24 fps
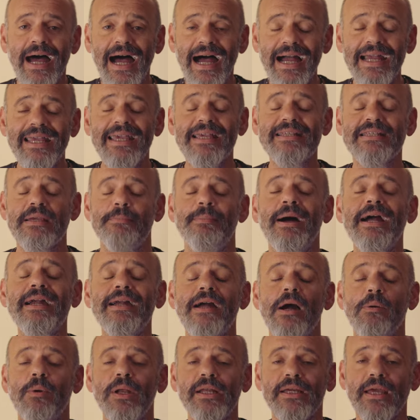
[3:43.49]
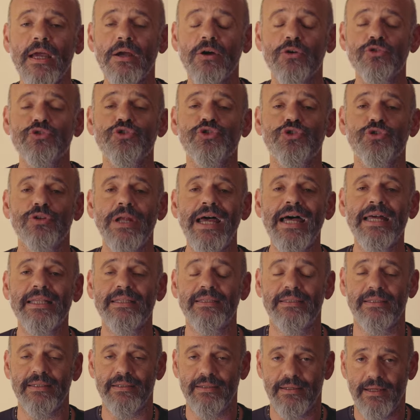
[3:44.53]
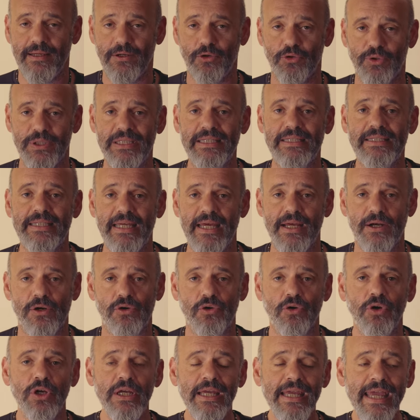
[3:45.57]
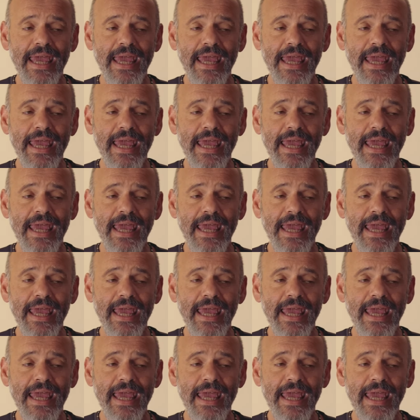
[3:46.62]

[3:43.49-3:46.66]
anche se manca qualche consonante al loro interno